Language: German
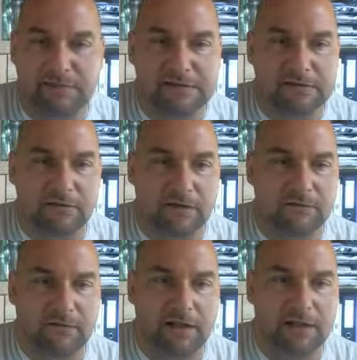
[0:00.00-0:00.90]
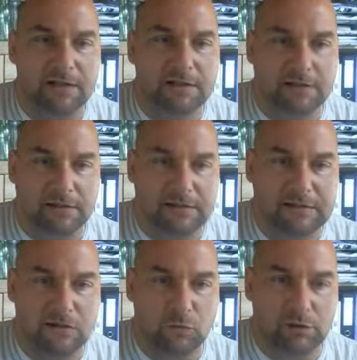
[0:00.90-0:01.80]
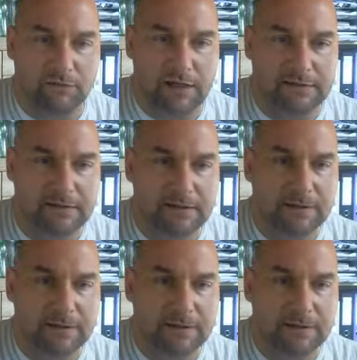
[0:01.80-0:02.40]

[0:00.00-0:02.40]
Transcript: Das ist auf jeden Fall ein richtig guter Wert.